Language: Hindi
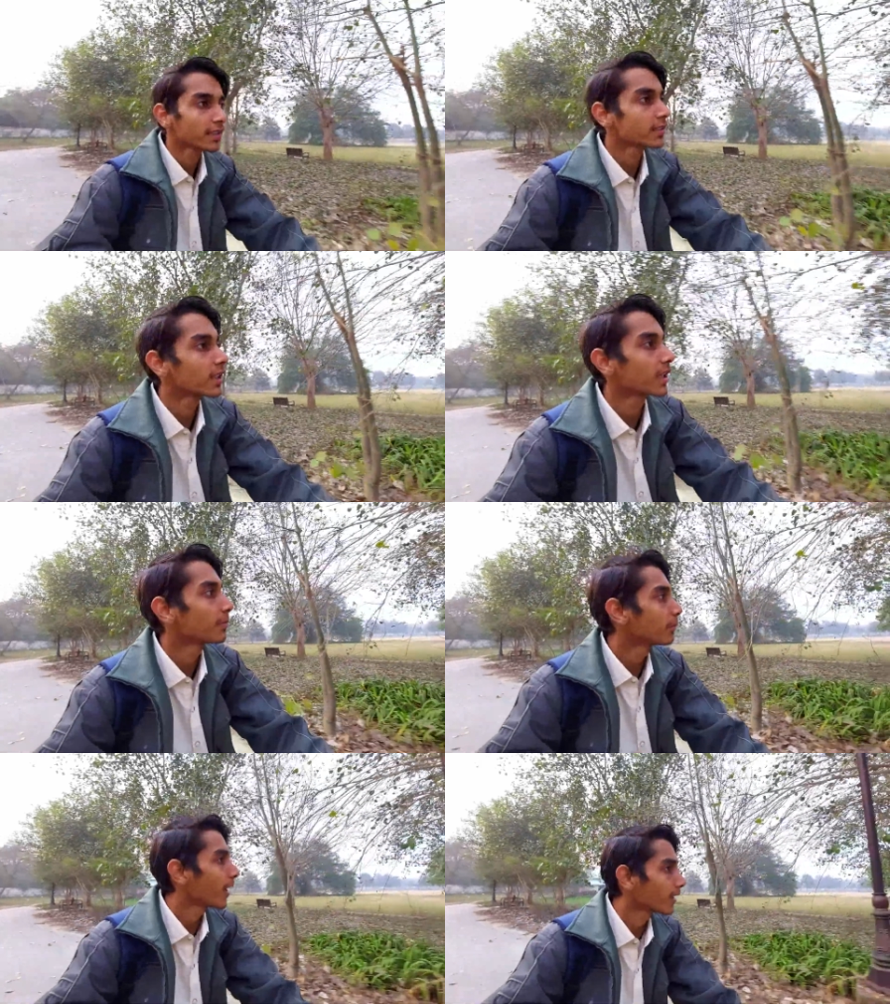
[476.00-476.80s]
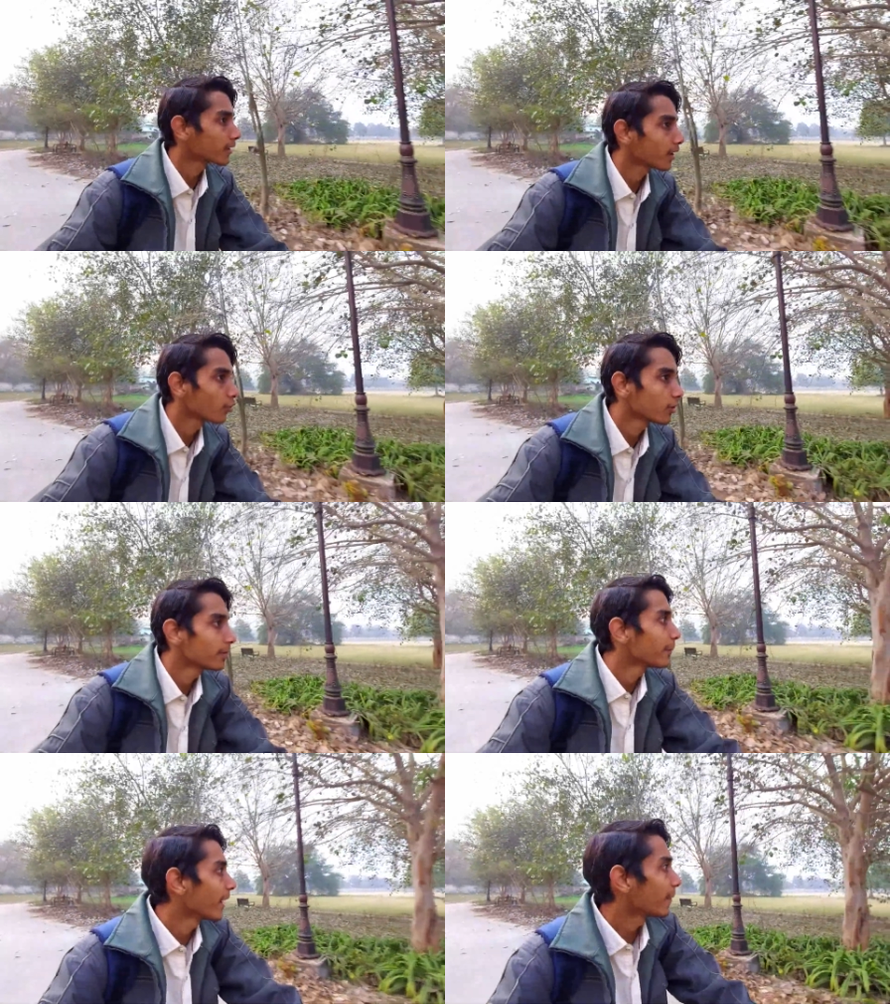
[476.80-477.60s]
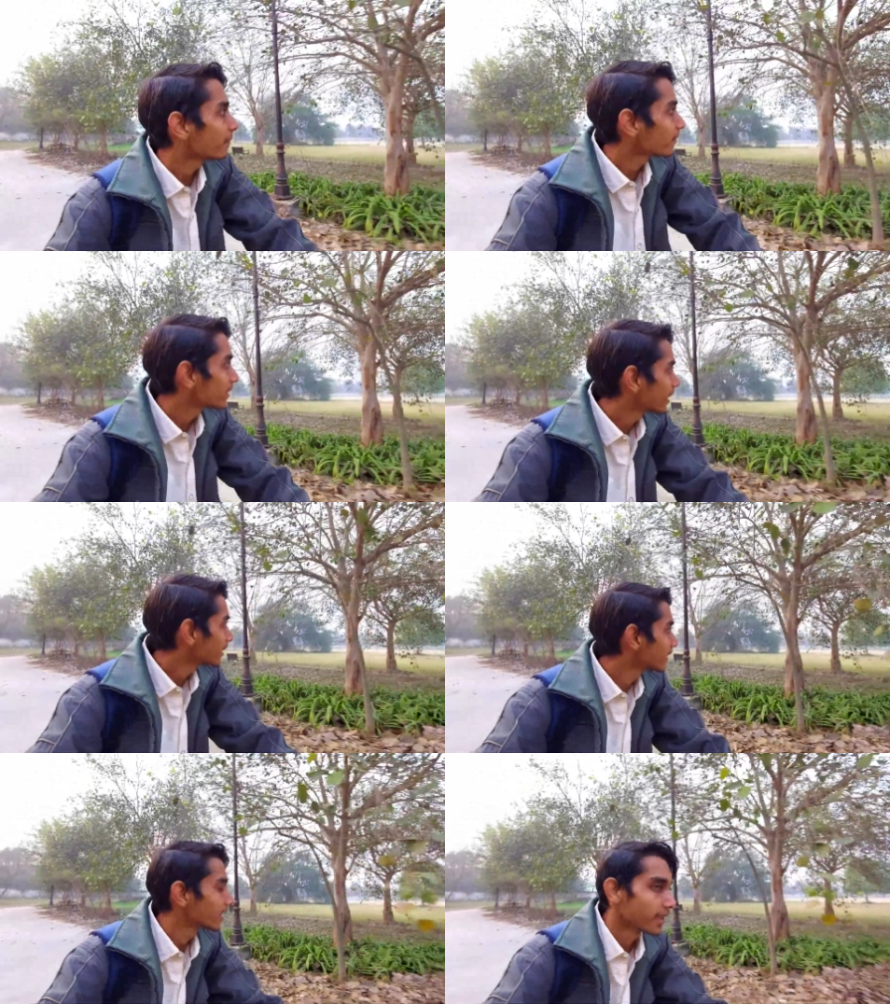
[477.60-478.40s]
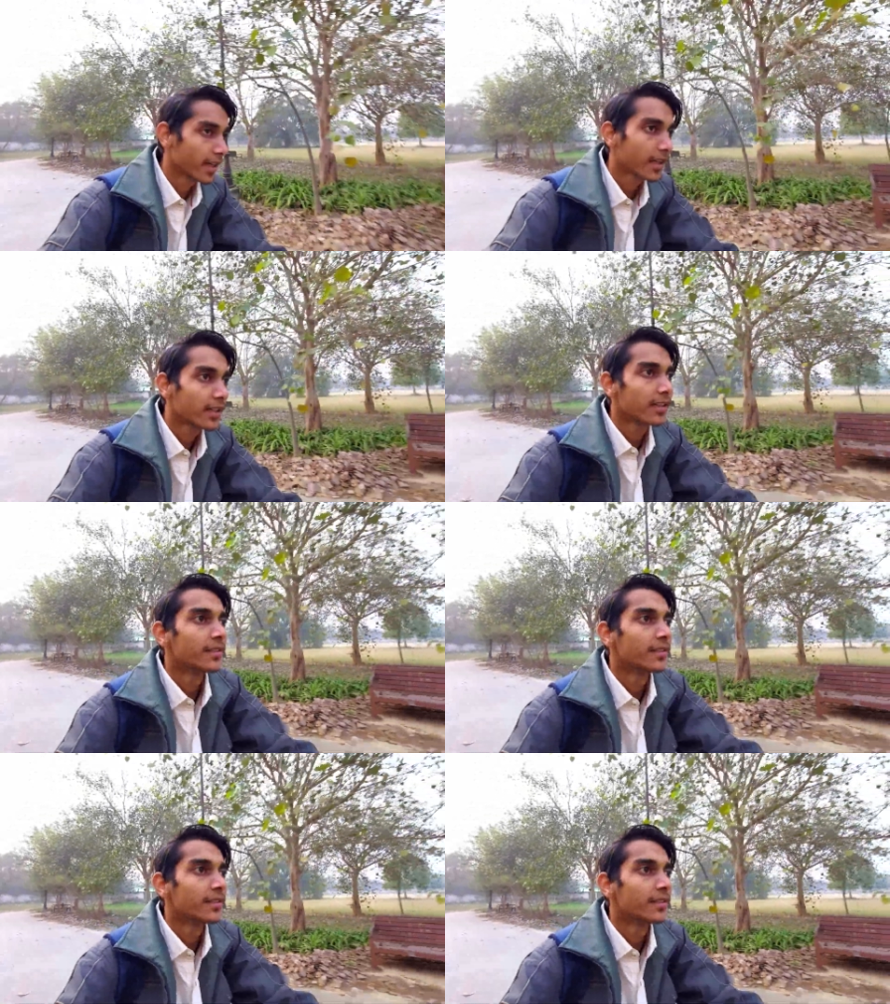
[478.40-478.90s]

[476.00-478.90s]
इस पार्क का कोई भी मैप नहीं दिख रहा है